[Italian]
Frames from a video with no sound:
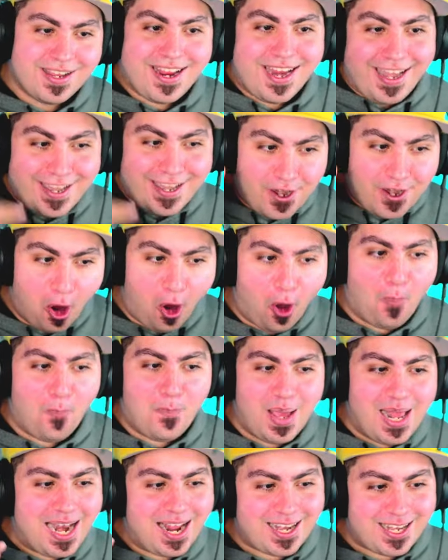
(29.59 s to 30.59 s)
Non
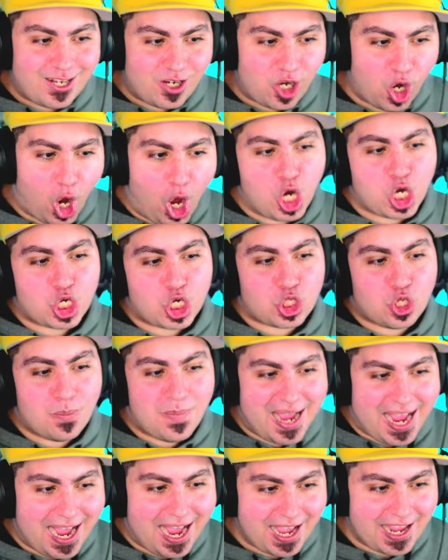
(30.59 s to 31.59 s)
me la ricordo
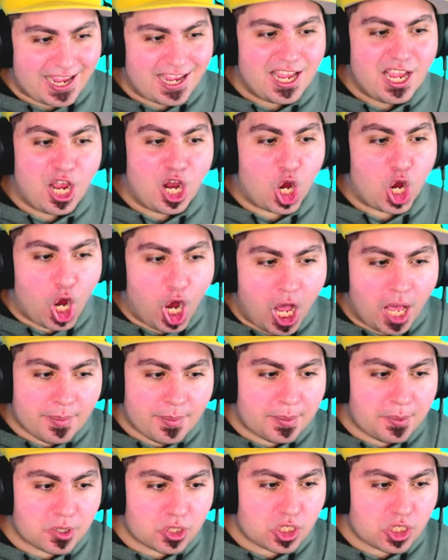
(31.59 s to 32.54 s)
mai. Come è